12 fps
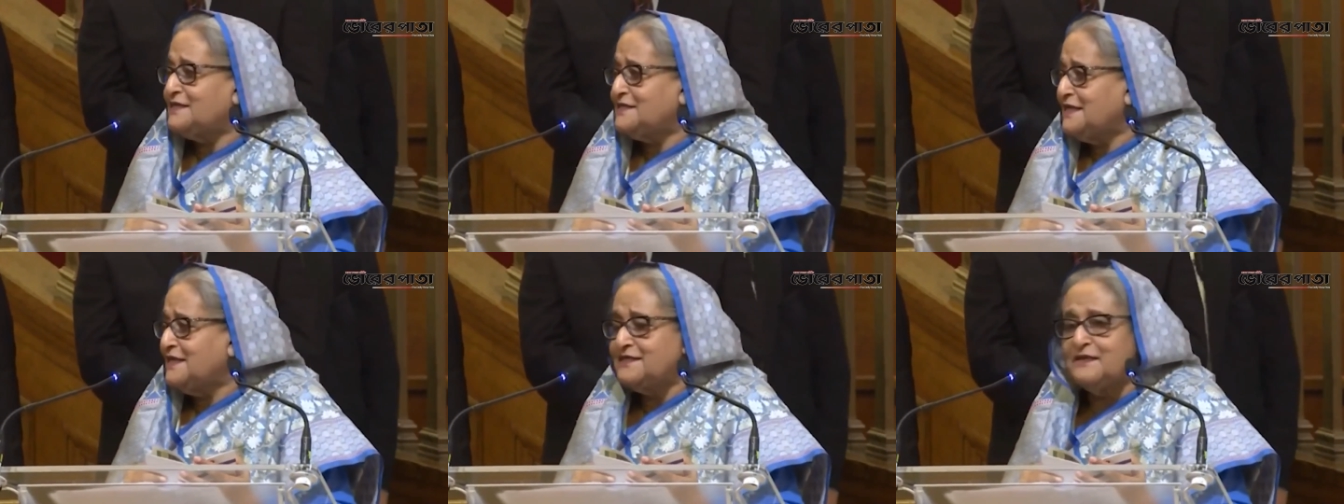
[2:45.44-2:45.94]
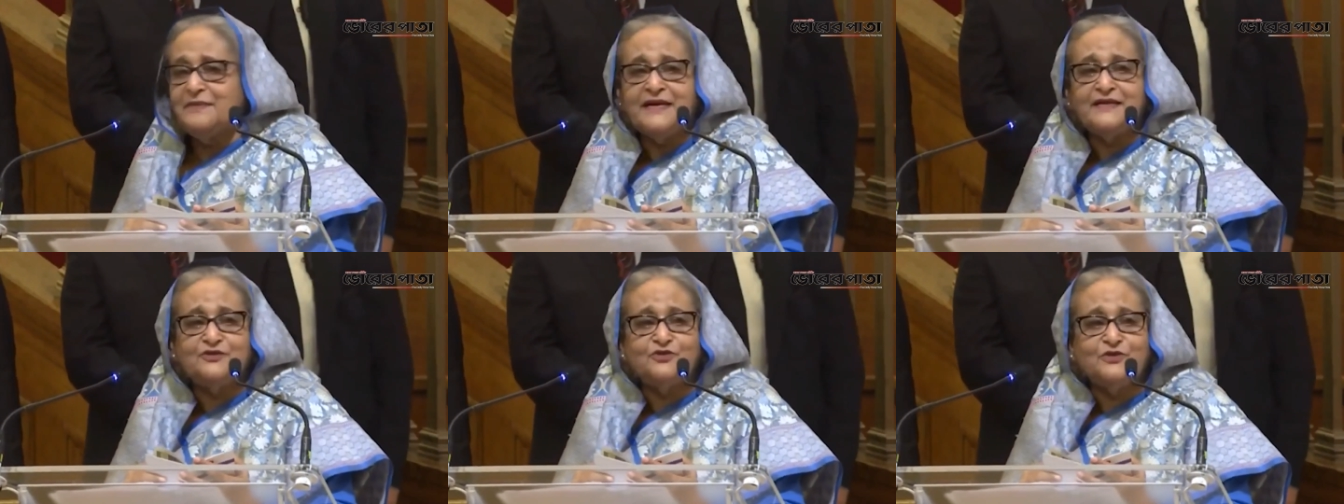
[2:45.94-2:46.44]
আর তাছাড়া রিক্সা
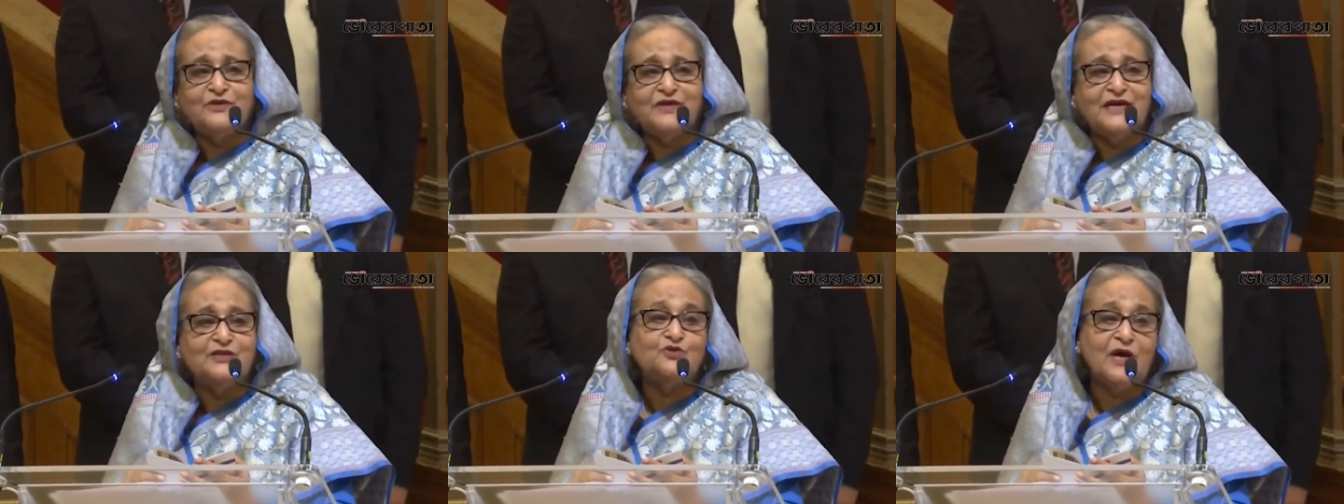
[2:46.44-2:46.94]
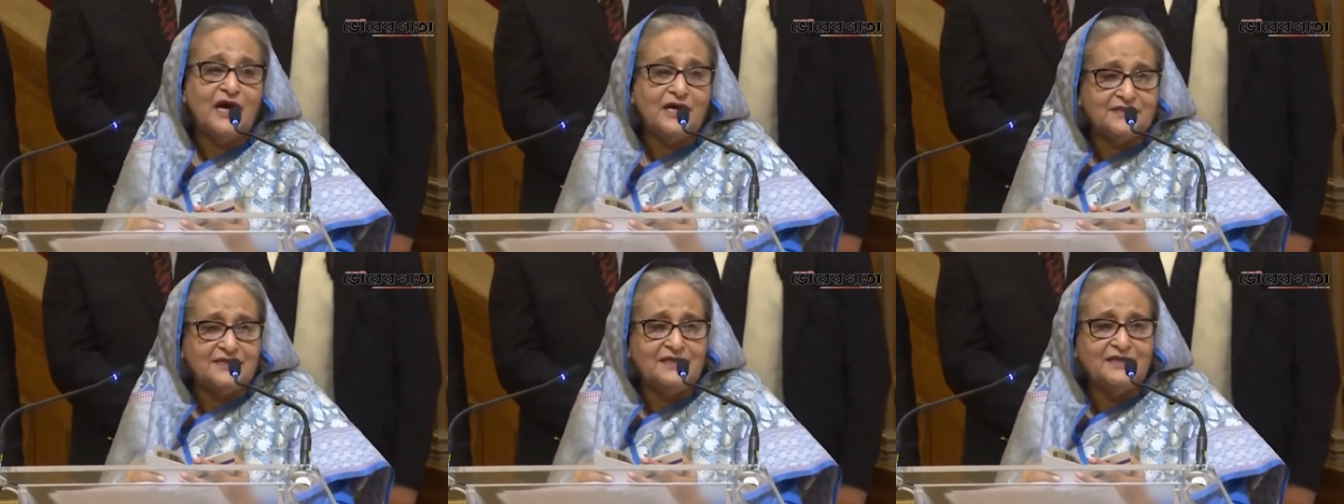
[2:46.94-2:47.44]
ভ্যান গাড়ি তো
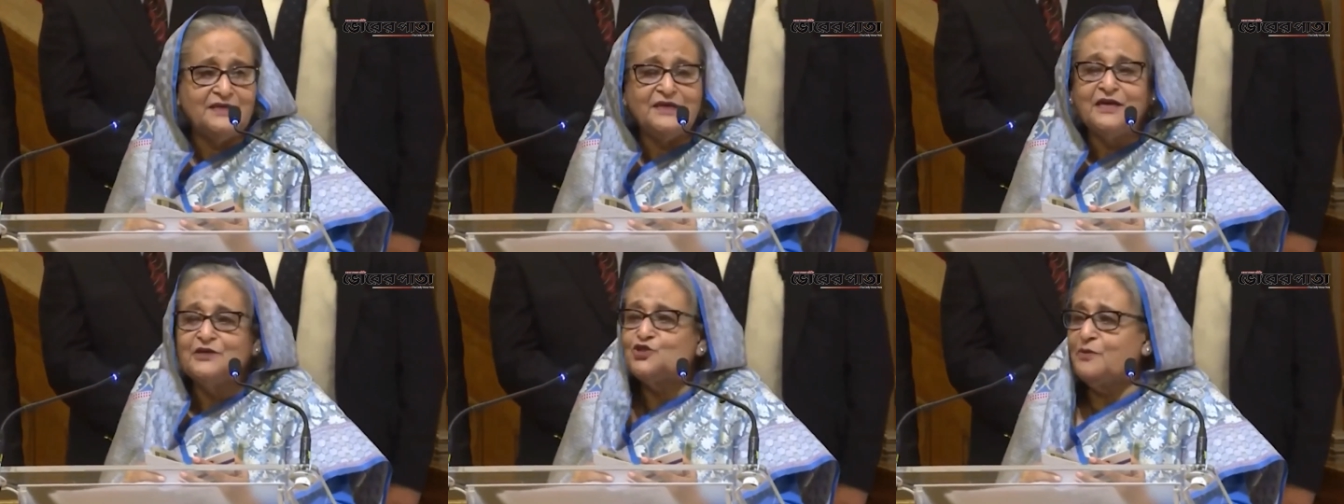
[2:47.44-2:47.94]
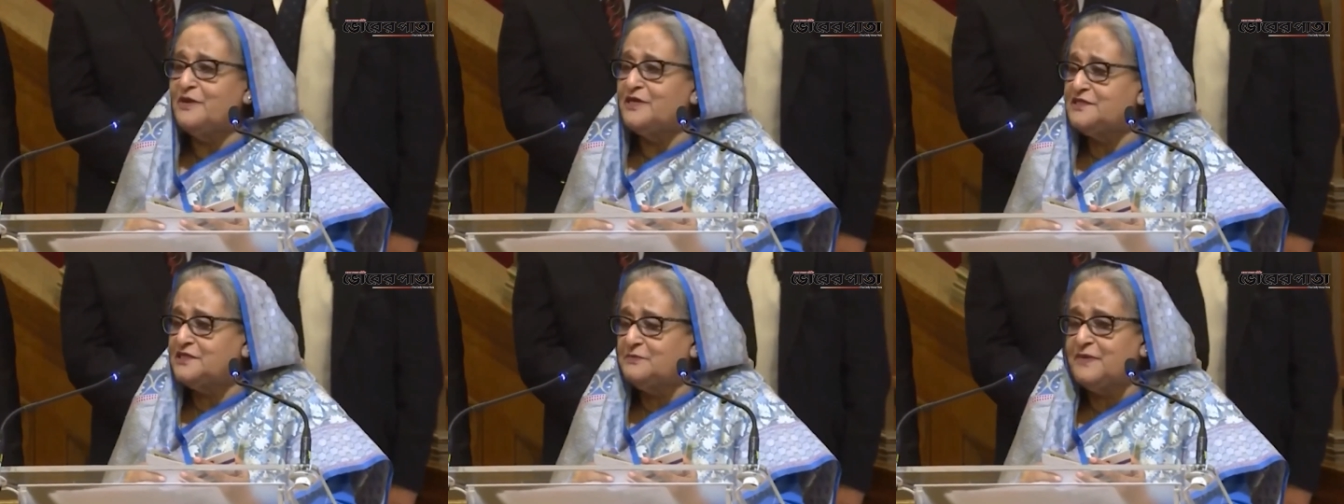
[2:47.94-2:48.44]
আছেই
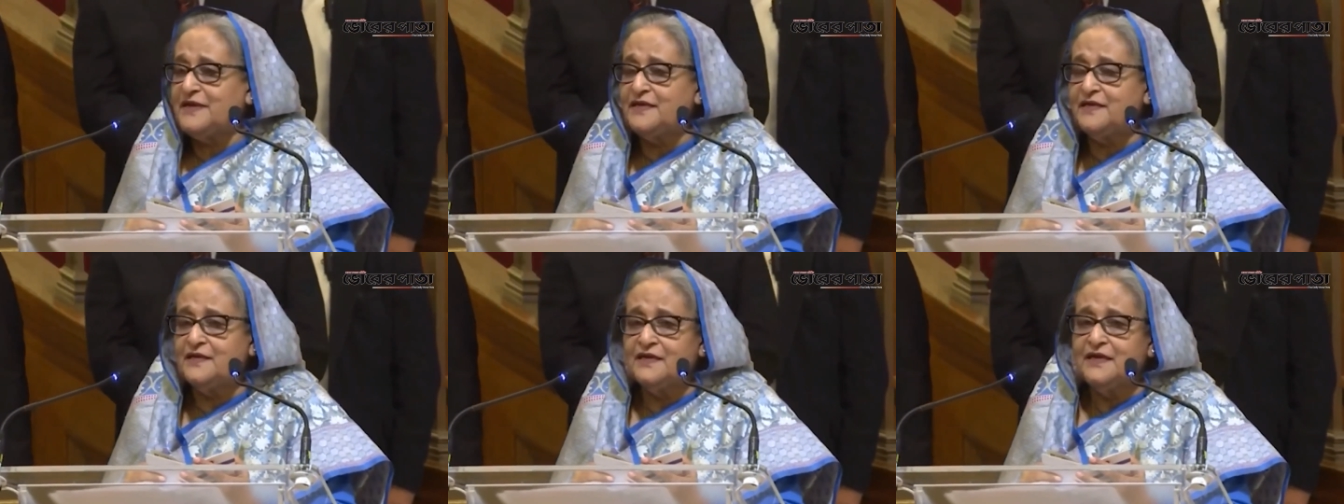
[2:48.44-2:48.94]
সবাই যেতে পারে